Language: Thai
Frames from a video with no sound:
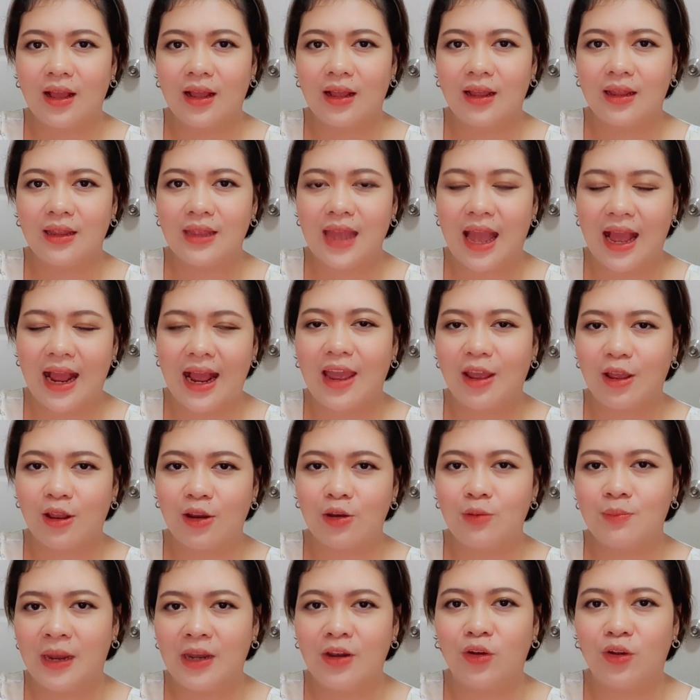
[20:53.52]
ยังไง
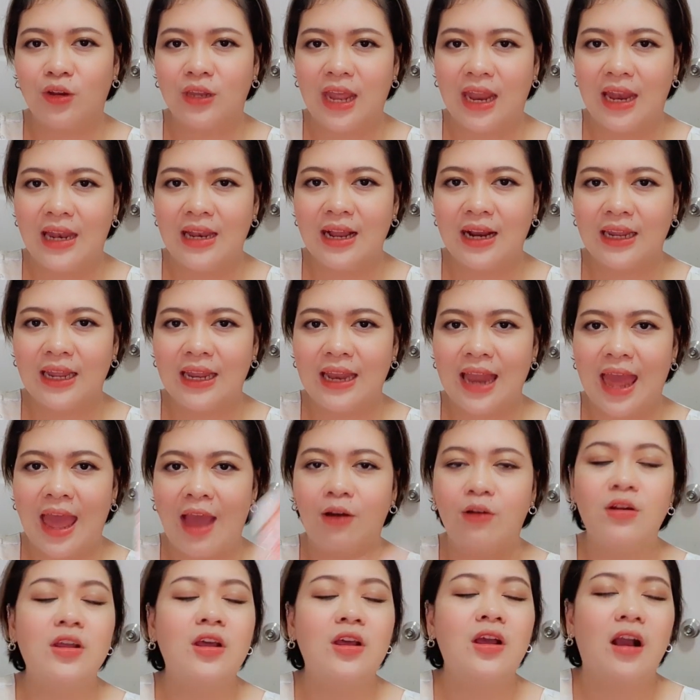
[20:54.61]
มันโดดเด่นเรื่องนี้แล้ว
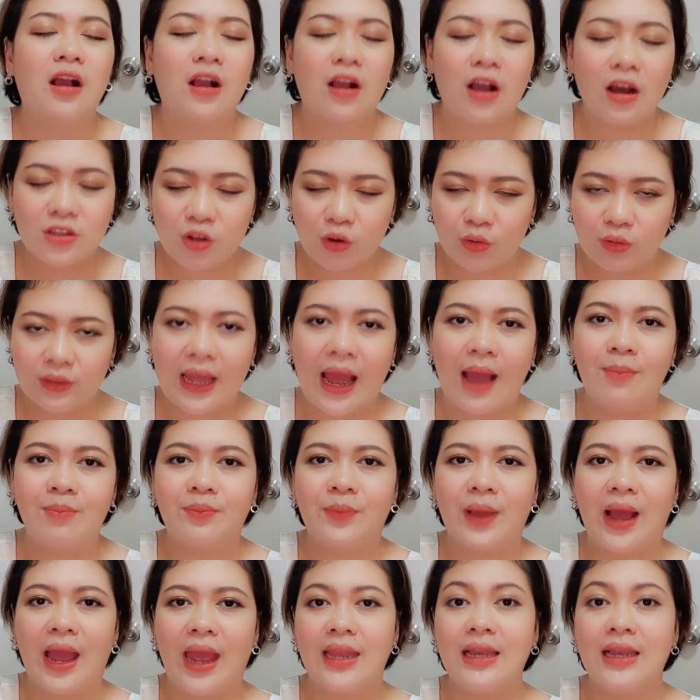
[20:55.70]
ก็จงทำไป